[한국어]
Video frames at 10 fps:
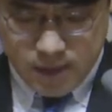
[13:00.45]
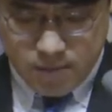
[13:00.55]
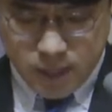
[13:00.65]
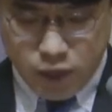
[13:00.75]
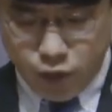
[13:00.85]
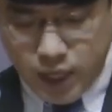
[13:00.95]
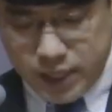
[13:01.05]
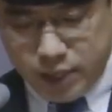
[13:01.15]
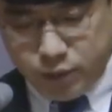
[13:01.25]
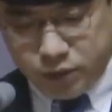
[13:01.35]
만약 우리가
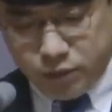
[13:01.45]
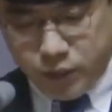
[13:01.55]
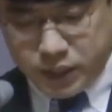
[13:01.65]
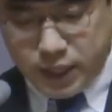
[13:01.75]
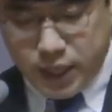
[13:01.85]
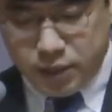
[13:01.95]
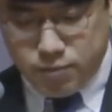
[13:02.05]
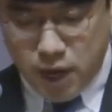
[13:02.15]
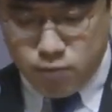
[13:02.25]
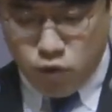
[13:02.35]
하나님을 뜨겁게 사랑하는
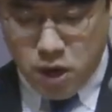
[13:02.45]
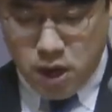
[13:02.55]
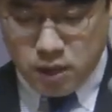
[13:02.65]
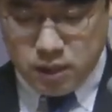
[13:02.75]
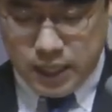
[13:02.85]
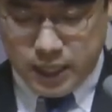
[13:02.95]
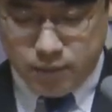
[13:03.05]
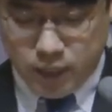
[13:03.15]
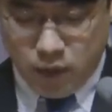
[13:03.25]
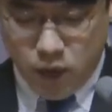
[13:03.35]
마음과
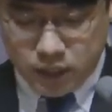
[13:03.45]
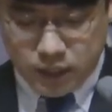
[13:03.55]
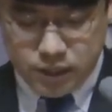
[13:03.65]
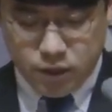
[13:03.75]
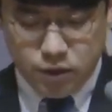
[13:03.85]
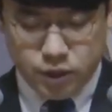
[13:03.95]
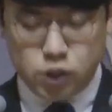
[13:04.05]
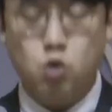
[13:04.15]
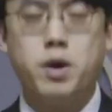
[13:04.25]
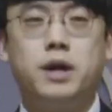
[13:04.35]
하나님 나라 확장을 열렬히
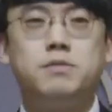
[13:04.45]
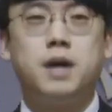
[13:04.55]
소망하는